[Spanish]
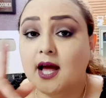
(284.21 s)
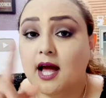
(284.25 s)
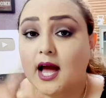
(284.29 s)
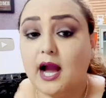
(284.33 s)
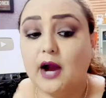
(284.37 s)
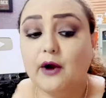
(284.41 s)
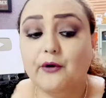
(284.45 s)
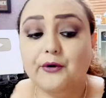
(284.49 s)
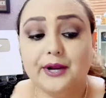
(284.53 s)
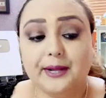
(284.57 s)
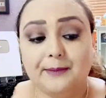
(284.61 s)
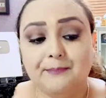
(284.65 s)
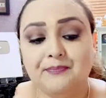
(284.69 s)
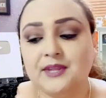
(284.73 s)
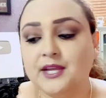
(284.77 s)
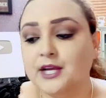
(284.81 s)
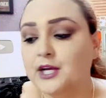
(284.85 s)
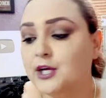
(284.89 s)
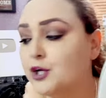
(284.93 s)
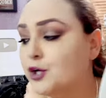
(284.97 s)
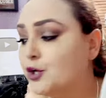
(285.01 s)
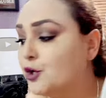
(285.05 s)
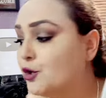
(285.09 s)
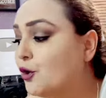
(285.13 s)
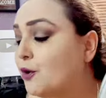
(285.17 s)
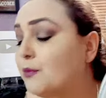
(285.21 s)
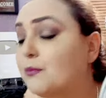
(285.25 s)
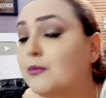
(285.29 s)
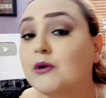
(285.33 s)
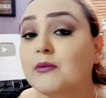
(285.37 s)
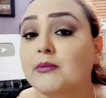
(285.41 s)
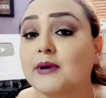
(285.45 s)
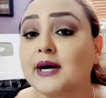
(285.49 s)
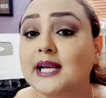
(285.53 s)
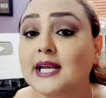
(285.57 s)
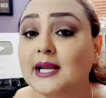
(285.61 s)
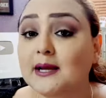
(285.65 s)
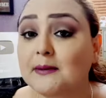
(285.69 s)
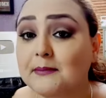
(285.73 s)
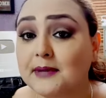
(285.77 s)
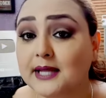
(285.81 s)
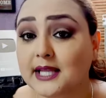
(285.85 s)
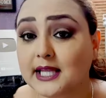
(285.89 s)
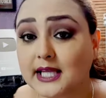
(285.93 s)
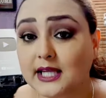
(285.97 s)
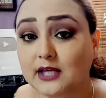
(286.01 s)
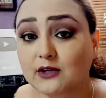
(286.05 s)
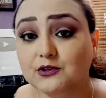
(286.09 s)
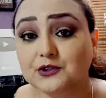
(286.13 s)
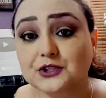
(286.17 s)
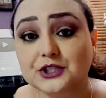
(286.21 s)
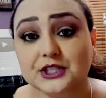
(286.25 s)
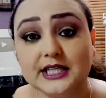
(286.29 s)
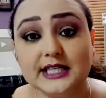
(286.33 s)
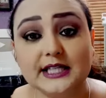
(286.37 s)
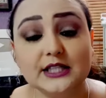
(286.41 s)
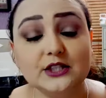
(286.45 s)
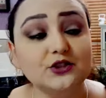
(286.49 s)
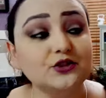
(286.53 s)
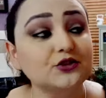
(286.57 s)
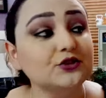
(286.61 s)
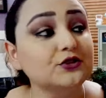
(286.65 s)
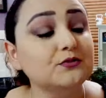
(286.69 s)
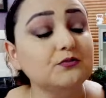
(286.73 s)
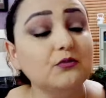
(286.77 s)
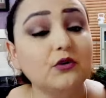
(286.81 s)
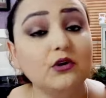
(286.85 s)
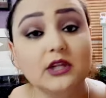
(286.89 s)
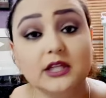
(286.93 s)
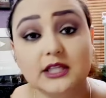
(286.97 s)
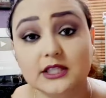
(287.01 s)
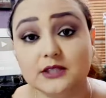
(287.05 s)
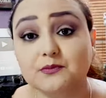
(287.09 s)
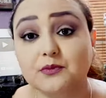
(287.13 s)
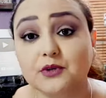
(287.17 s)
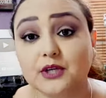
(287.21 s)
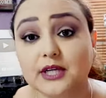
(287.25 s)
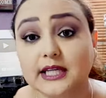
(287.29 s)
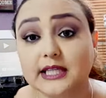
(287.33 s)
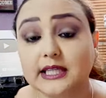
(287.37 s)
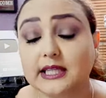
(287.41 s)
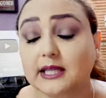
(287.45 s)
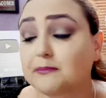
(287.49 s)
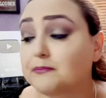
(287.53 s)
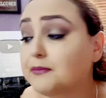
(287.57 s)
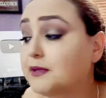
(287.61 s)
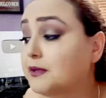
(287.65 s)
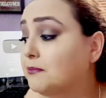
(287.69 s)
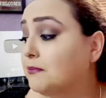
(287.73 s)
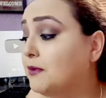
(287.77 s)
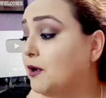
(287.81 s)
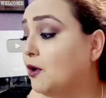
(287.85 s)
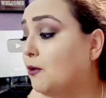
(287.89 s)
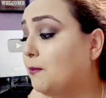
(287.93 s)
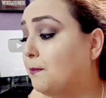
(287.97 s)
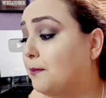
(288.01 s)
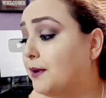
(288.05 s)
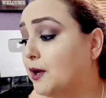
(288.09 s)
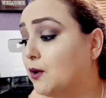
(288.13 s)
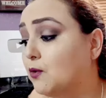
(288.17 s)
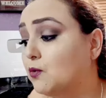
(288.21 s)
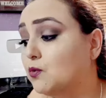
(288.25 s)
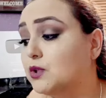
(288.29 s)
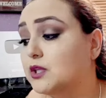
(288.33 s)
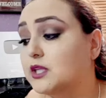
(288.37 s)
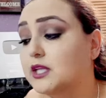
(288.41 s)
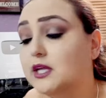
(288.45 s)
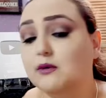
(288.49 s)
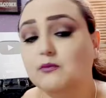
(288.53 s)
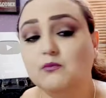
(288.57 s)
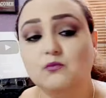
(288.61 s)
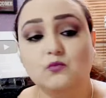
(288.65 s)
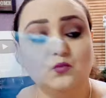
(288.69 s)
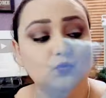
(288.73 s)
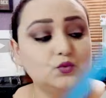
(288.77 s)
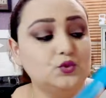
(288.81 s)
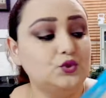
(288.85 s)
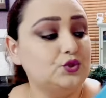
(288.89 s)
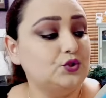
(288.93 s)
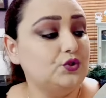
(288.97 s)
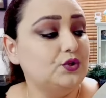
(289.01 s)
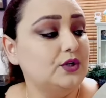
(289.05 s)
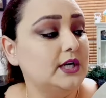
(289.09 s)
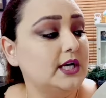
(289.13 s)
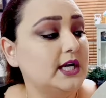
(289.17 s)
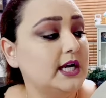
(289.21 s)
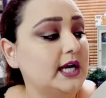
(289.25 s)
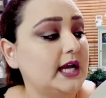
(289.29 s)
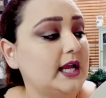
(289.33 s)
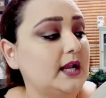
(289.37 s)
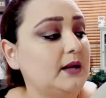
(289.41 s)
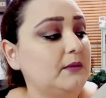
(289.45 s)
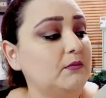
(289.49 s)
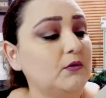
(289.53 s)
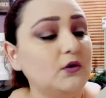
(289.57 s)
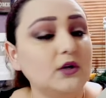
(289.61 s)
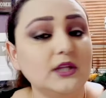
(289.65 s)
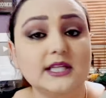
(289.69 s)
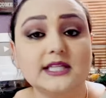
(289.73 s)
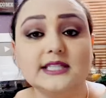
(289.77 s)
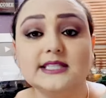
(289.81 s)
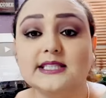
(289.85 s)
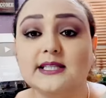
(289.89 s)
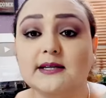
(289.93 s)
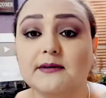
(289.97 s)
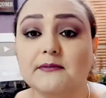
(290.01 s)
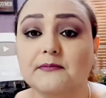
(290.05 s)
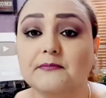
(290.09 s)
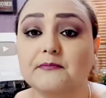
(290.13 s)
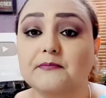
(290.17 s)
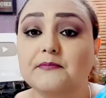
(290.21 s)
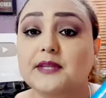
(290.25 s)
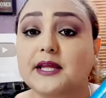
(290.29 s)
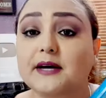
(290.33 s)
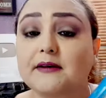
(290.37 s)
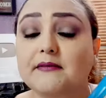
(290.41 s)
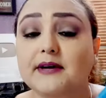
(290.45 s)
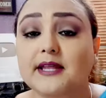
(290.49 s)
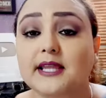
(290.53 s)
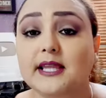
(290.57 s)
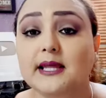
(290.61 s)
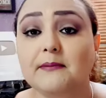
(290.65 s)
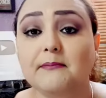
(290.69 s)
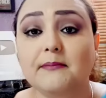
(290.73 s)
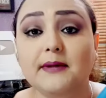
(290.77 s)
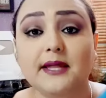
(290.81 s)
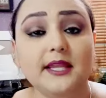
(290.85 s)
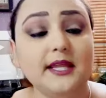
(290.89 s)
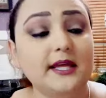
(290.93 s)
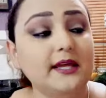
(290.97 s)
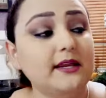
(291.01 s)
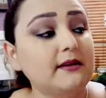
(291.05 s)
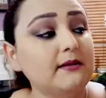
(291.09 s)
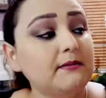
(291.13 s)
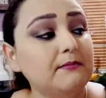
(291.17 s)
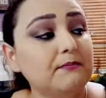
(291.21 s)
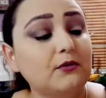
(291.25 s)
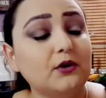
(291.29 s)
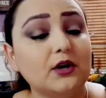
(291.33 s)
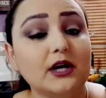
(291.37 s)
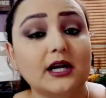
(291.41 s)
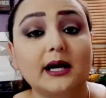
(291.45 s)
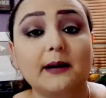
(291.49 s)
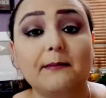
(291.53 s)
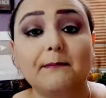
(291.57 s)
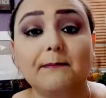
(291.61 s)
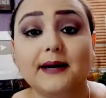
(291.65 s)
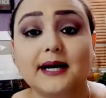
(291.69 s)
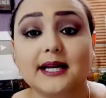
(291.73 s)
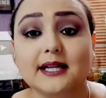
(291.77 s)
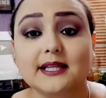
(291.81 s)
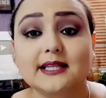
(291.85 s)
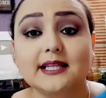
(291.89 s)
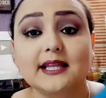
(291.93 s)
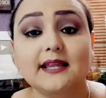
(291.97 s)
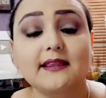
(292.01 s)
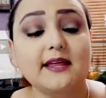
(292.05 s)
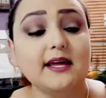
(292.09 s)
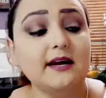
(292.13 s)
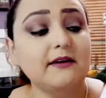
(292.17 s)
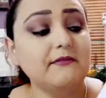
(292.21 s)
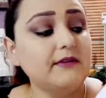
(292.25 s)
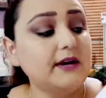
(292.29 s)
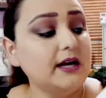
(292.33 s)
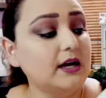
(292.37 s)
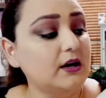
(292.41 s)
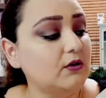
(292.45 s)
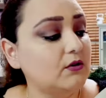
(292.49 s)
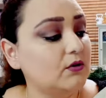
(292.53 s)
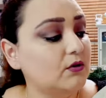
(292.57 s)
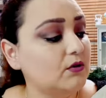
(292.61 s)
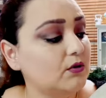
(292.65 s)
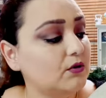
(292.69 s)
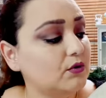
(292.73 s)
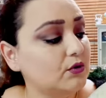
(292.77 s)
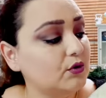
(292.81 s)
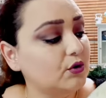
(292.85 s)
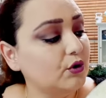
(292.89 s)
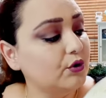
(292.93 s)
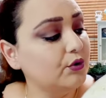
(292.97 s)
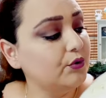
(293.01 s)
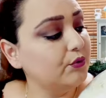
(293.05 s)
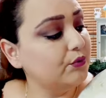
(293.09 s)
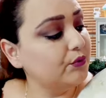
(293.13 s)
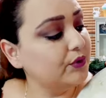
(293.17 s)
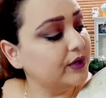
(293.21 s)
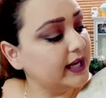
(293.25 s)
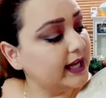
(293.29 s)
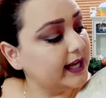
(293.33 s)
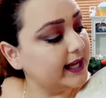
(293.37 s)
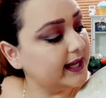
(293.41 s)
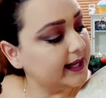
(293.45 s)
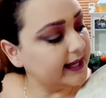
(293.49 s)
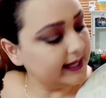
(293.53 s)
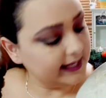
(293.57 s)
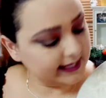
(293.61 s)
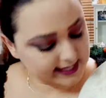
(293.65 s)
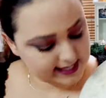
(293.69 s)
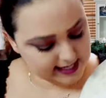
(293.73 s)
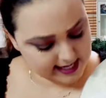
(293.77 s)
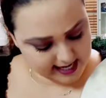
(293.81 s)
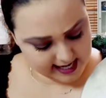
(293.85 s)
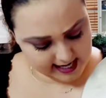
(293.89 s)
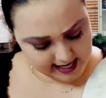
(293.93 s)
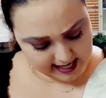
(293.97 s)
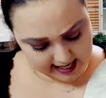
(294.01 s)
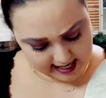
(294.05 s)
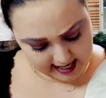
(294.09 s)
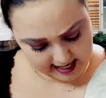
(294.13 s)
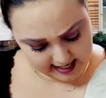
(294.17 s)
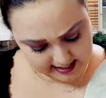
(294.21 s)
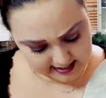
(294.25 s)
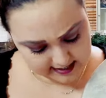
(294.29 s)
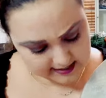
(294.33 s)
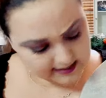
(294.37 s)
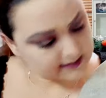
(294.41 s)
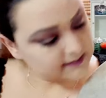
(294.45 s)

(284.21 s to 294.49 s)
Ahora, ¿cómo van a medir ustedes sus moldes? Porque también me lo preguntan mucho. El molde se debe de medir por la parte de abajo con una regla.